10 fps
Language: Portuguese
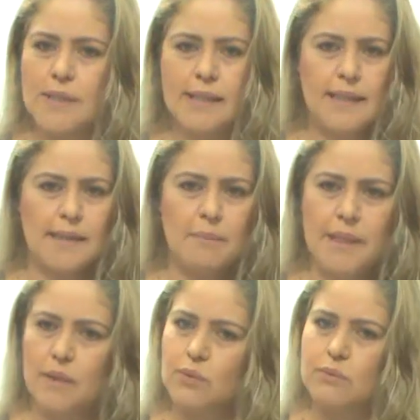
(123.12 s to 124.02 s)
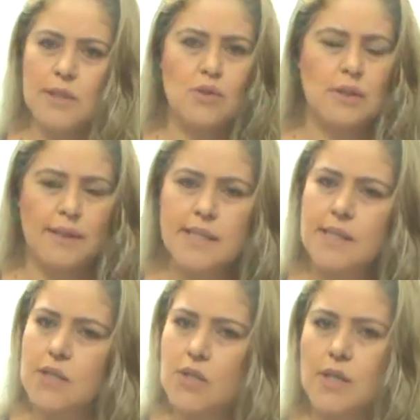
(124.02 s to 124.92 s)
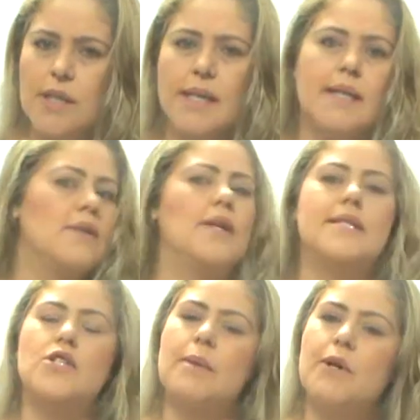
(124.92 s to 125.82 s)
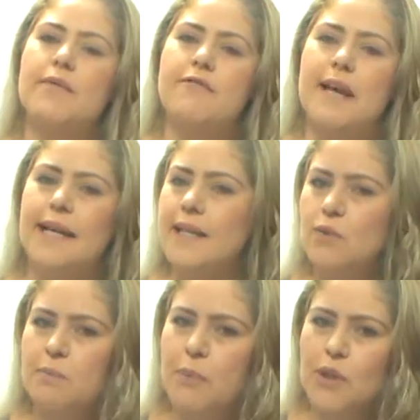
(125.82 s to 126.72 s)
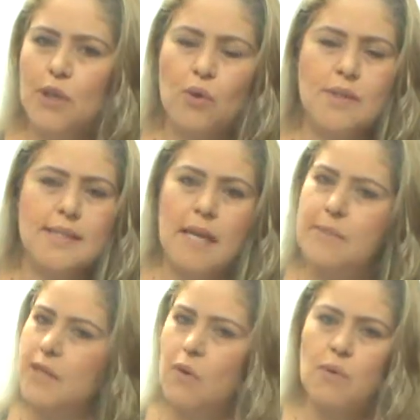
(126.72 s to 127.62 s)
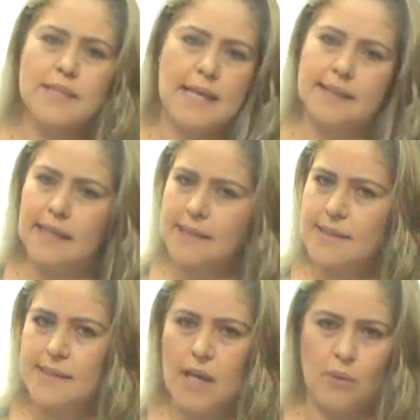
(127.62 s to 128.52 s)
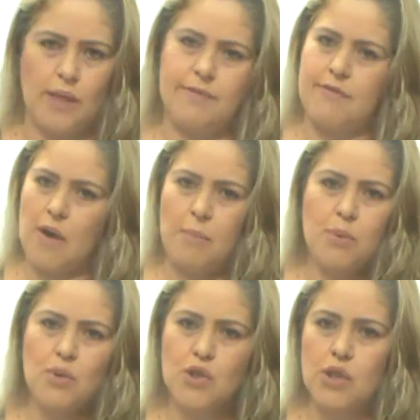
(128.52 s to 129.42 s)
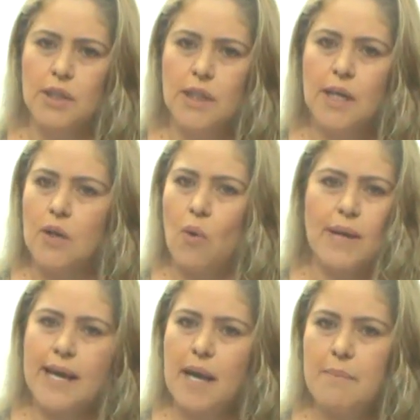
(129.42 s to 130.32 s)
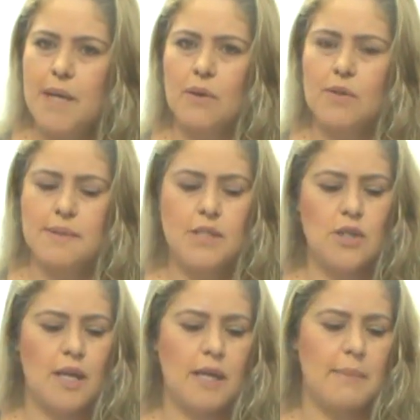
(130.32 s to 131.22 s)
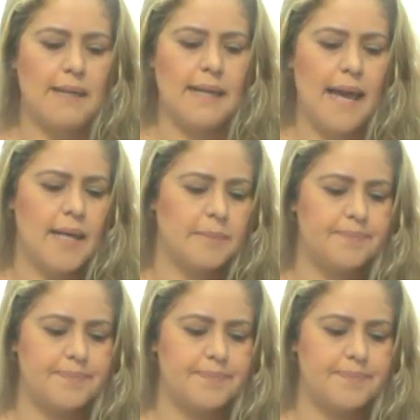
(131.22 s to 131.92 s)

sem tratamento. Isso não existe. Não existe cabelo que vai ficar lindo, poderoso, sempre com, sem hidratação. Ele vai ficar uma bucha. Qualquer cabelo, se vocês terem uma ideia,